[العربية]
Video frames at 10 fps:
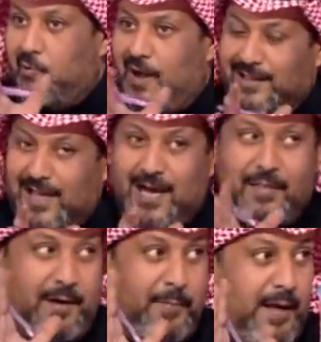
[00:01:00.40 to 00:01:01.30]
واحد
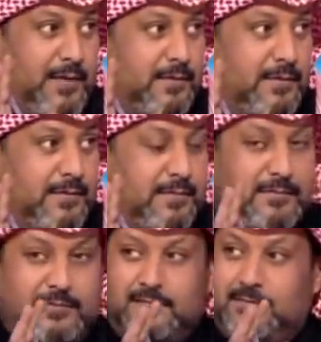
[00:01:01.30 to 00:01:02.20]
أخذ أربعة
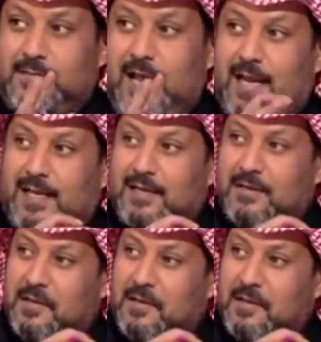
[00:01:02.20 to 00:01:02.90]
يعني